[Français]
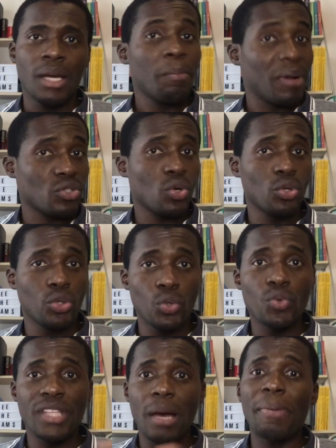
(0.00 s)
Parce qu'on ne
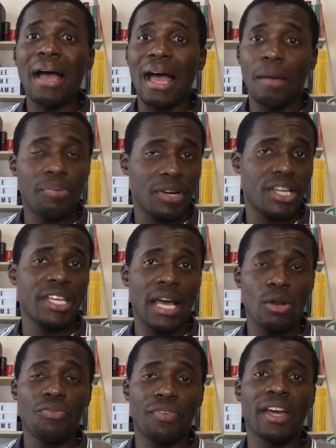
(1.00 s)
nous a pas appris à
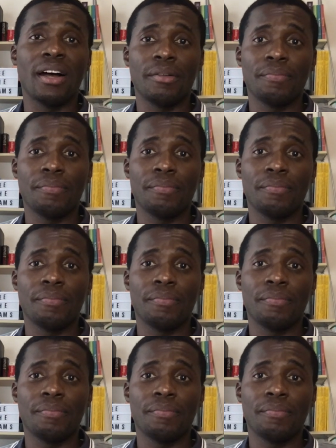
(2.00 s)
le faire.